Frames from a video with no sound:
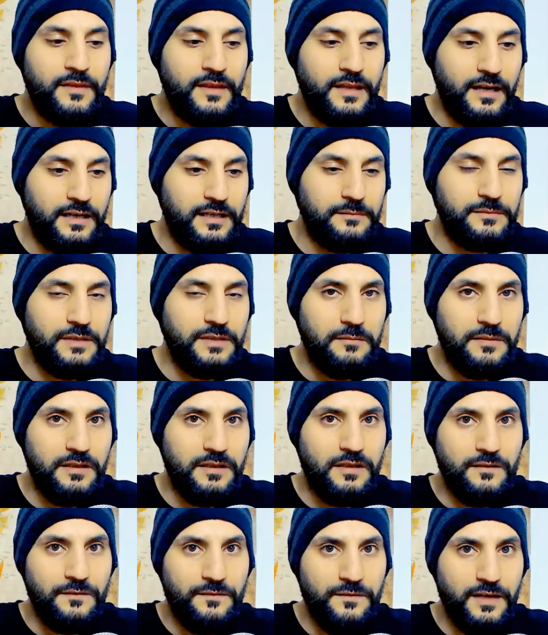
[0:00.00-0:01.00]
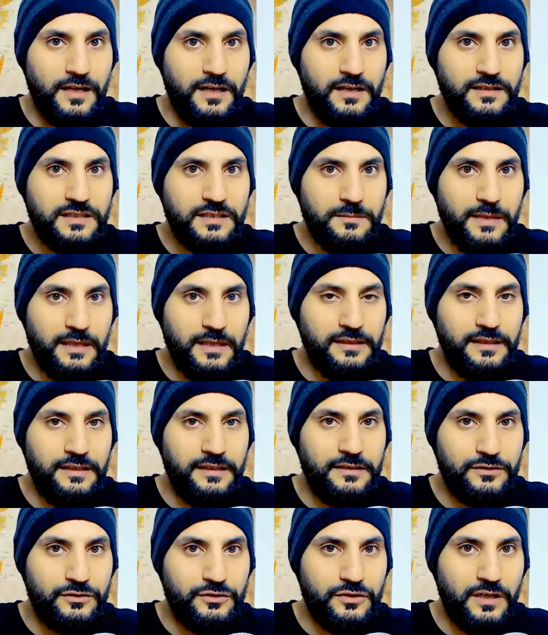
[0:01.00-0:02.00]
رح نبدا بالفلاسك
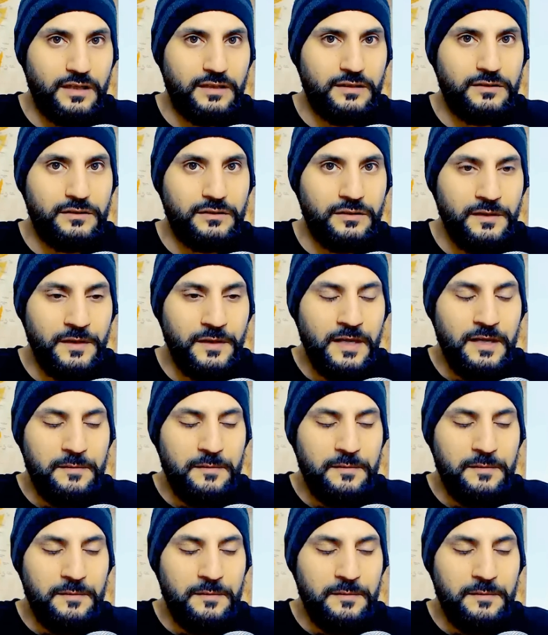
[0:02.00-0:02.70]
بعدين جانجو